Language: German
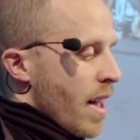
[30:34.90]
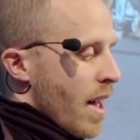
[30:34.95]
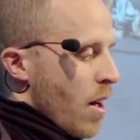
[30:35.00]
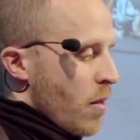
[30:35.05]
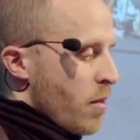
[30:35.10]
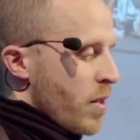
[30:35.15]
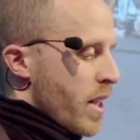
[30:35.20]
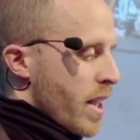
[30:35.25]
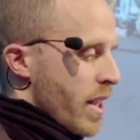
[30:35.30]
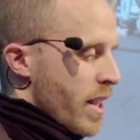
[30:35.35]

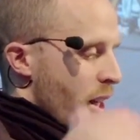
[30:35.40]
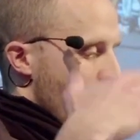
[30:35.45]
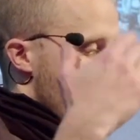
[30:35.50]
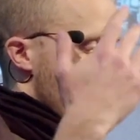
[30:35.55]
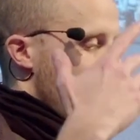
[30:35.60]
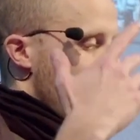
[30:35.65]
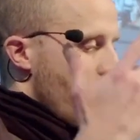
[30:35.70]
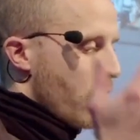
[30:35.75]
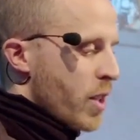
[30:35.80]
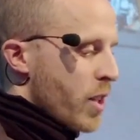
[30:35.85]
auf dieser
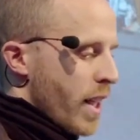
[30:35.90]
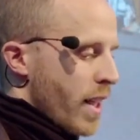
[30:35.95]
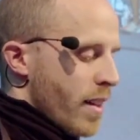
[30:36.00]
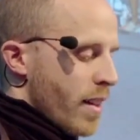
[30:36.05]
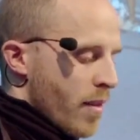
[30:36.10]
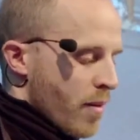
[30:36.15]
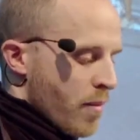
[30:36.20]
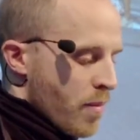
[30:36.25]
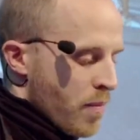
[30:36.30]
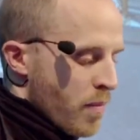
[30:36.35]
Treppe drauf
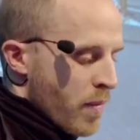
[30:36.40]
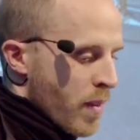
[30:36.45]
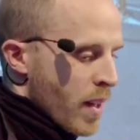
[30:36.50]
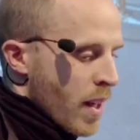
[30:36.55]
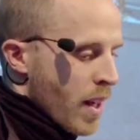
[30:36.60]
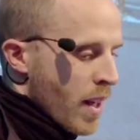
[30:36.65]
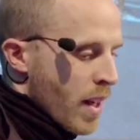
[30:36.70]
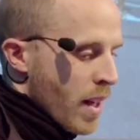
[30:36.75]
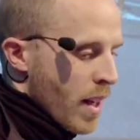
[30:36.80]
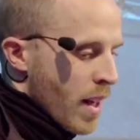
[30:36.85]
standen.
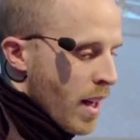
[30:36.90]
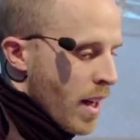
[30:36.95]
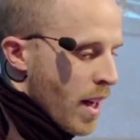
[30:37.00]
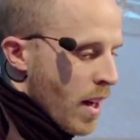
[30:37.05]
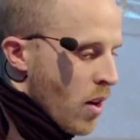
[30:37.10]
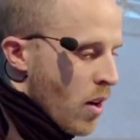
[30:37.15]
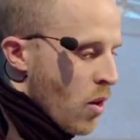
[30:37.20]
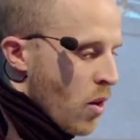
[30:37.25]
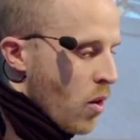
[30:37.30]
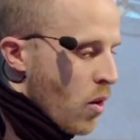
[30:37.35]

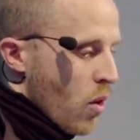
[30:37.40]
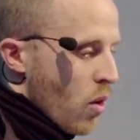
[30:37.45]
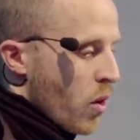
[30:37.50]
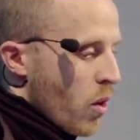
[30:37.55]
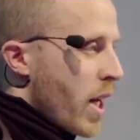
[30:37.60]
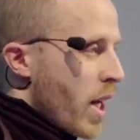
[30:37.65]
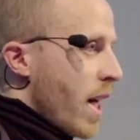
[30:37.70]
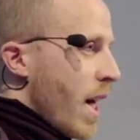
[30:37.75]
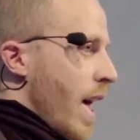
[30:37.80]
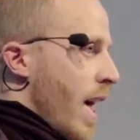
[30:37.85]

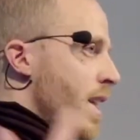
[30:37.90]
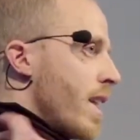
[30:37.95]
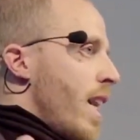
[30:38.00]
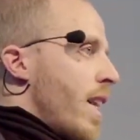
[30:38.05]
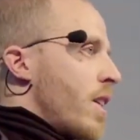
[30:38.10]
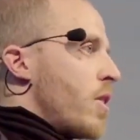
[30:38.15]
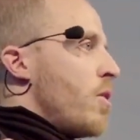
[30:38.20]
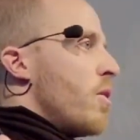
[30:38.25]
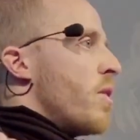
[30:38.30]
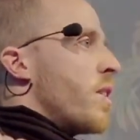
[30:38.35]
Oder andere
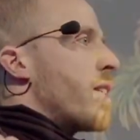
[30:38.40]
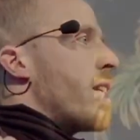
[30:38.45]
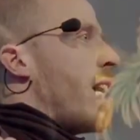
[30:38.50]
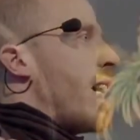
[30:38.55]
Akteure